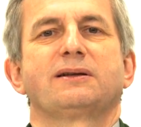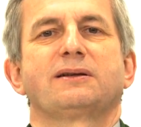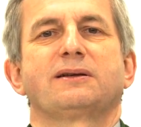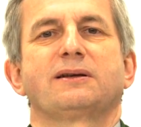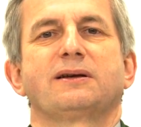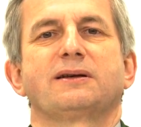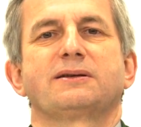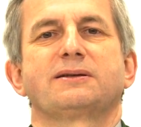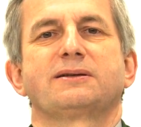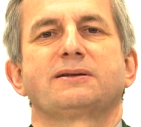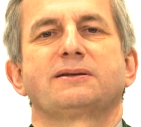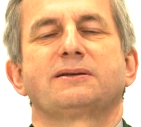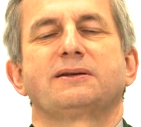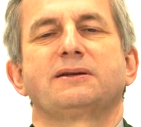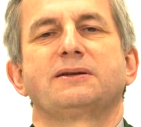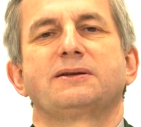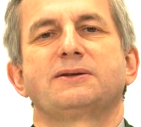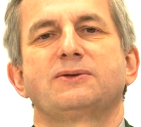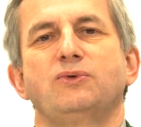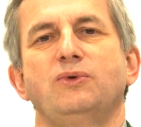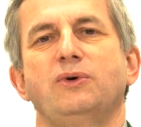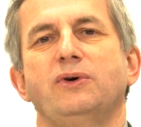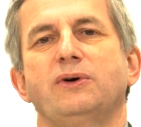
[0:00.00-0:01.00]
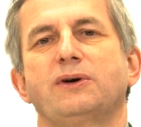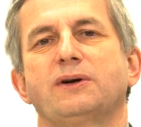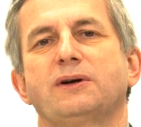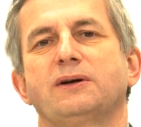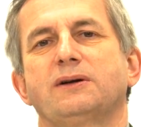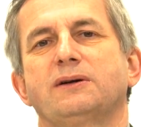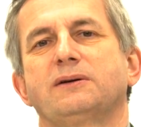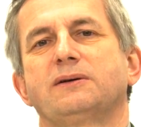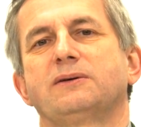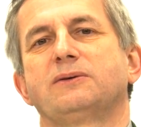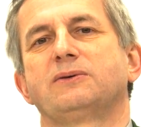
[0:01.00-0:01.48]
dass die
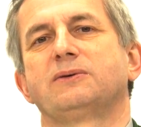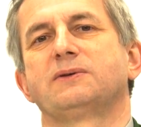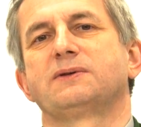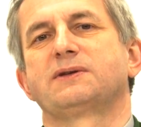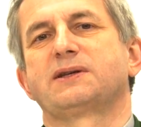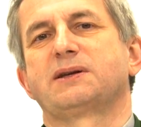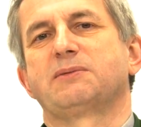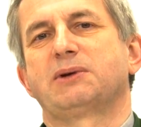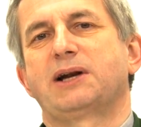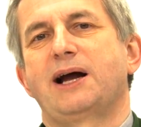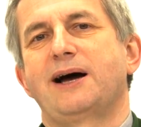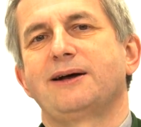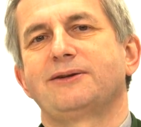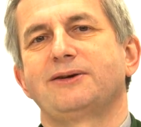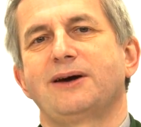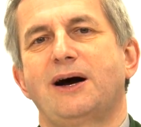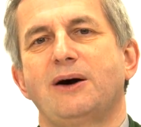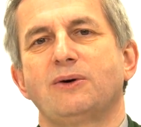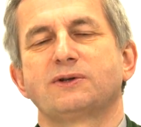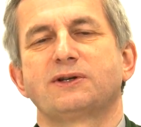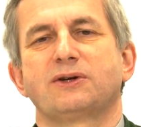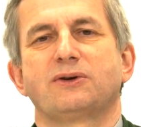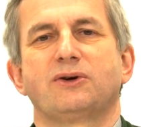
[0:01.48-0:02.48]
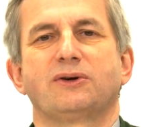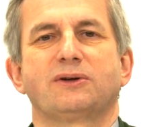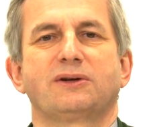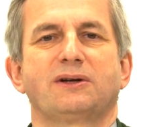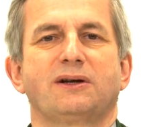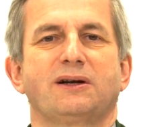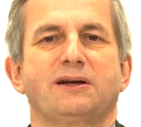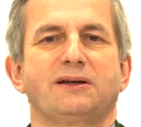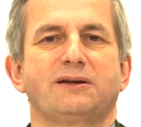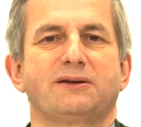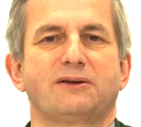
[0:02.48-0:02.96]
Zuhörer unserem Radio
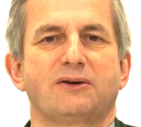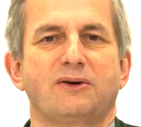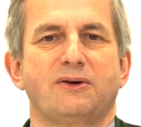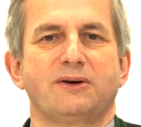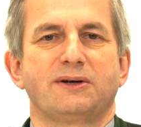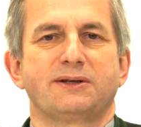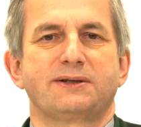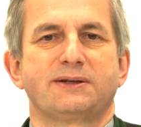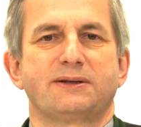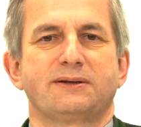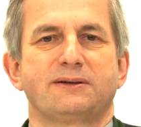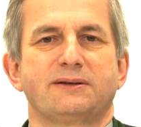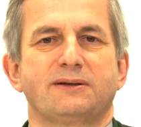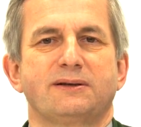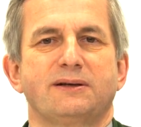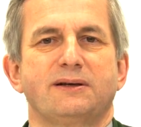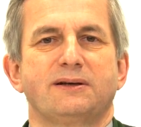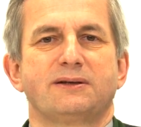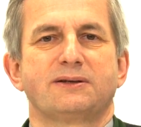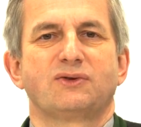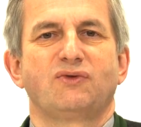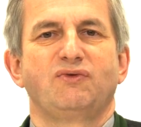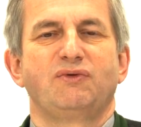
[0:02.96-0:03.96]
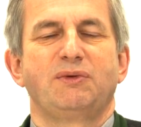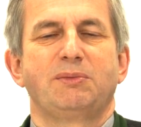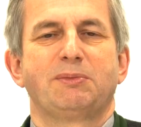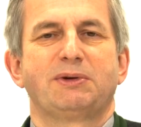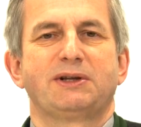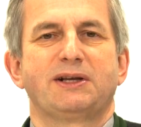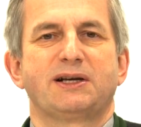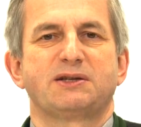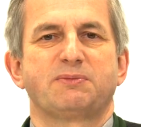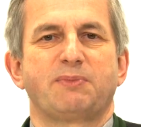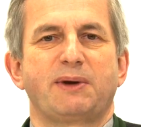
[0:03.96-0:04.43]
außerordentlich treu sind, so wie
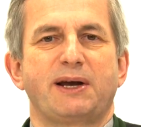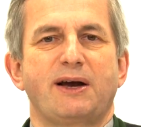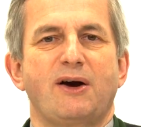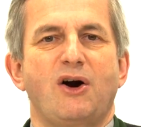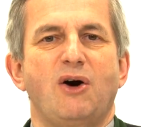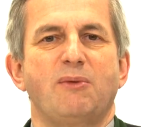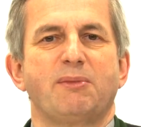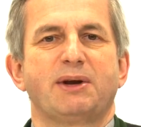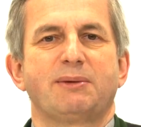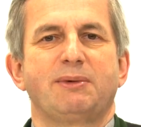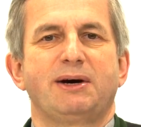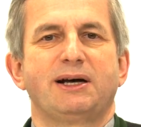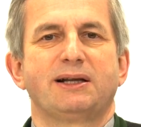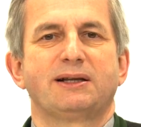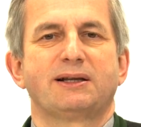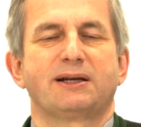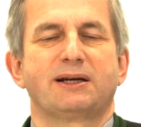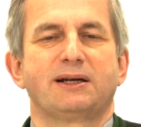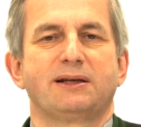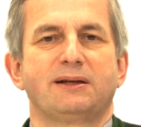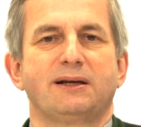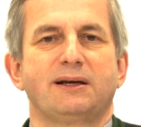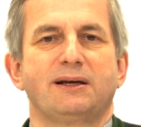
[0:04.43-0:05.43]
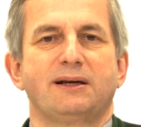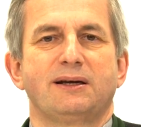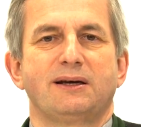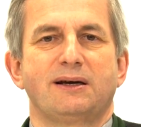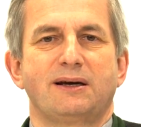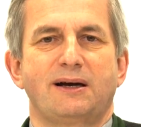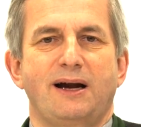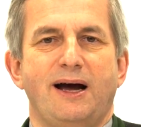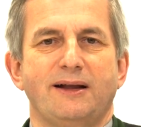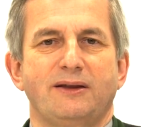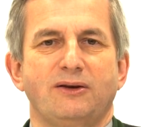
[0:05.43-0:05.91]
man das bei kaum einem anderen
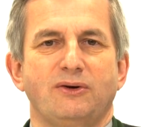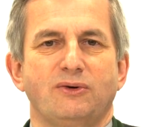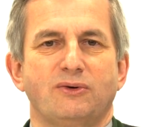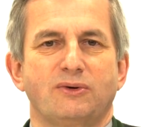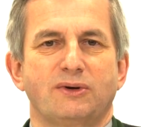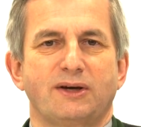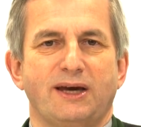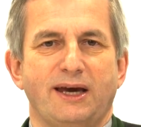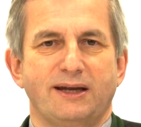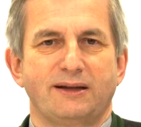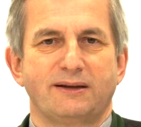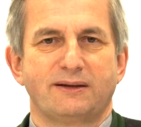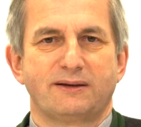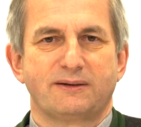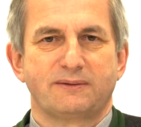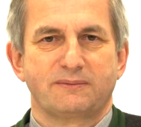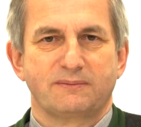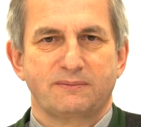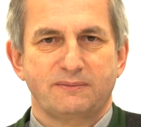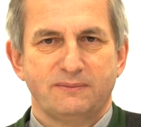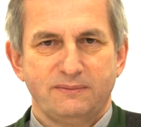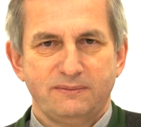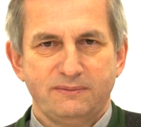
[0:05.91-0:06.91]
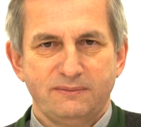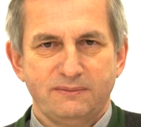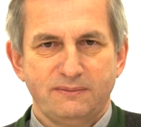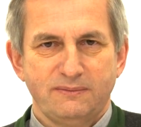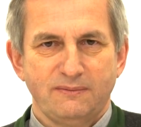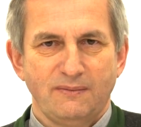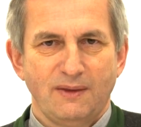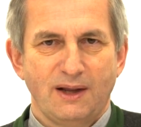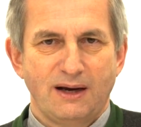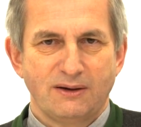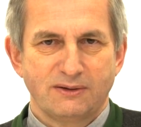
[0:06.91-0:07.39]
Radio kennt.
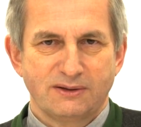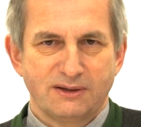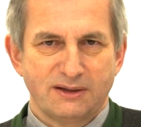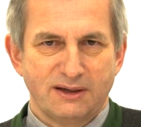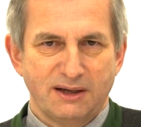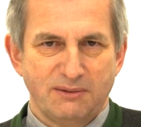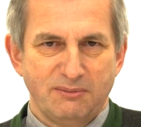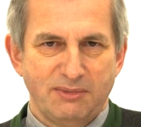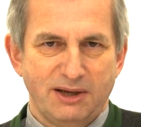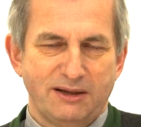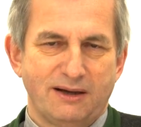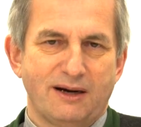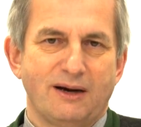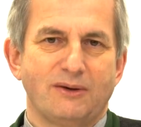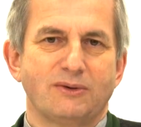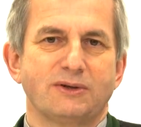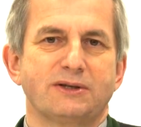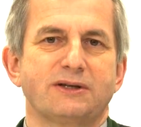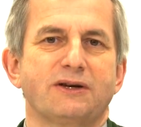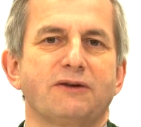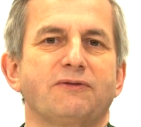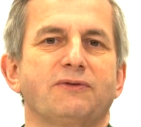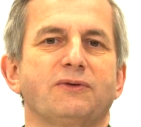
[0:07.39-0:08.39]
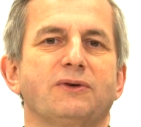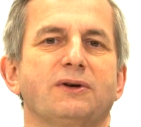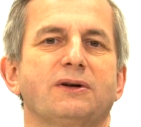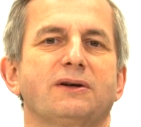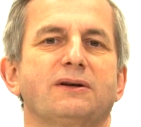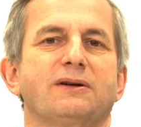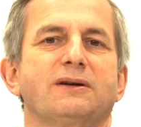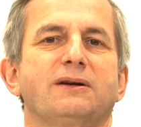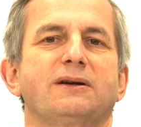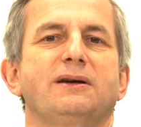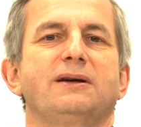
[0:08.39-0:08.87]
Außerdem hat er
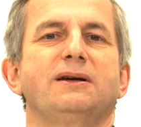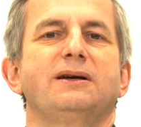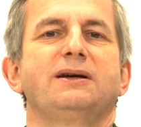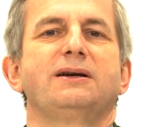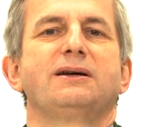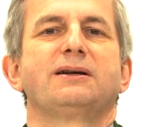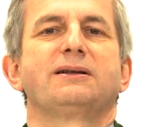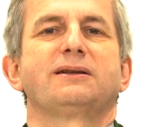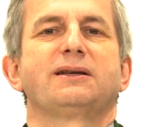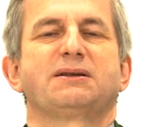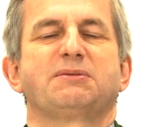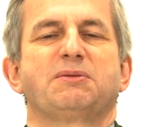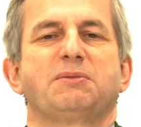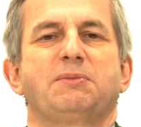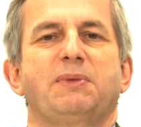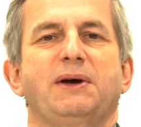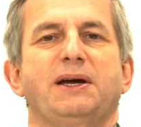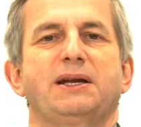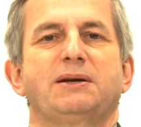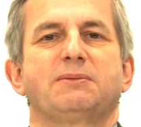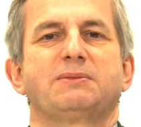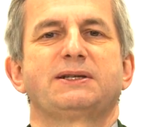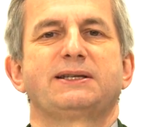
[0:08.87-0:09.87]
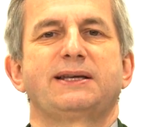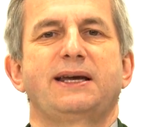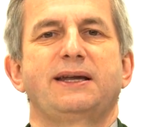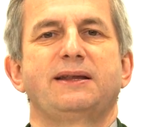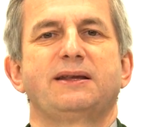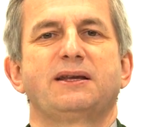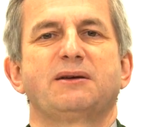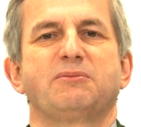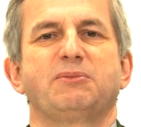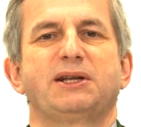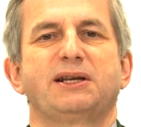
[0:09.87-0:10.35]
ausgeführt, dass man bei einem
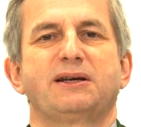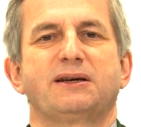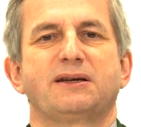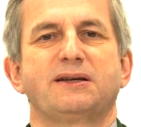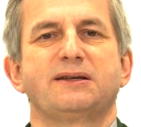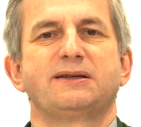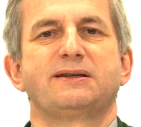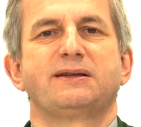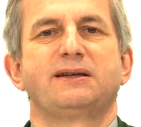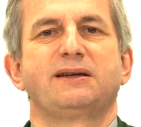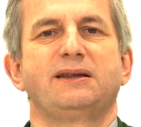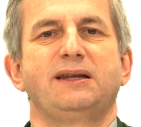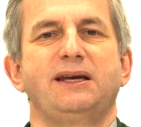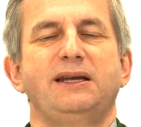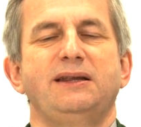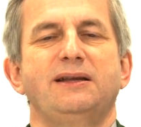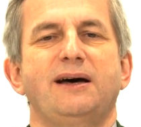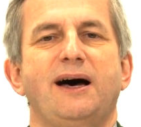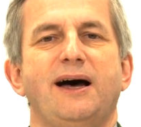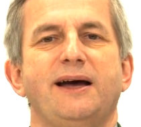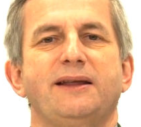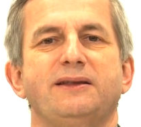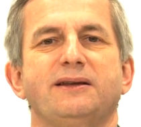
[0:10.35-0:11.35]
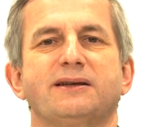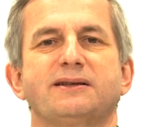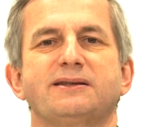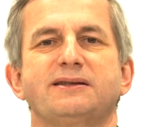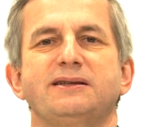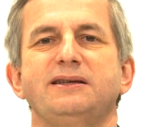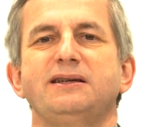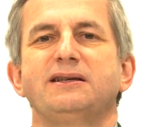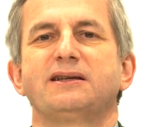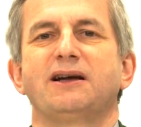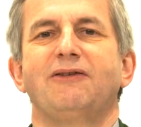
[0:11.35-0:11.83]
Sender mit christlichen Inhalten
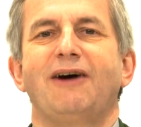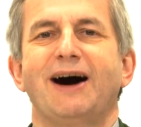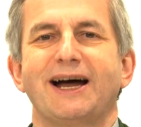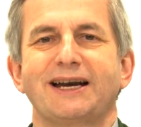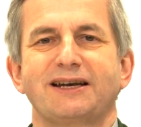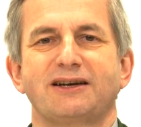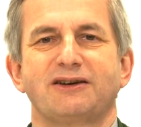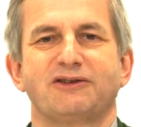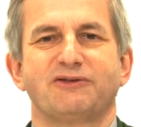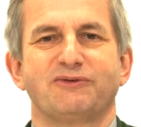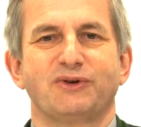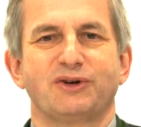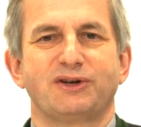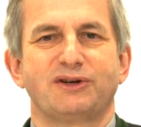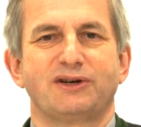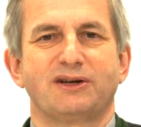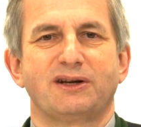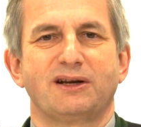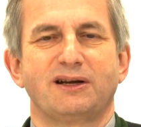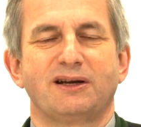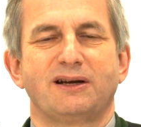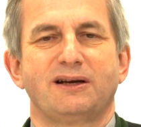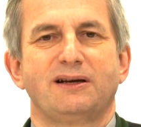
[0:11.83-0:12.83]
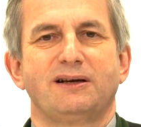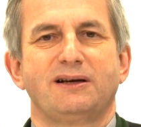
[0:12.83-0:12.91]
jetzt nicht erwarten würde,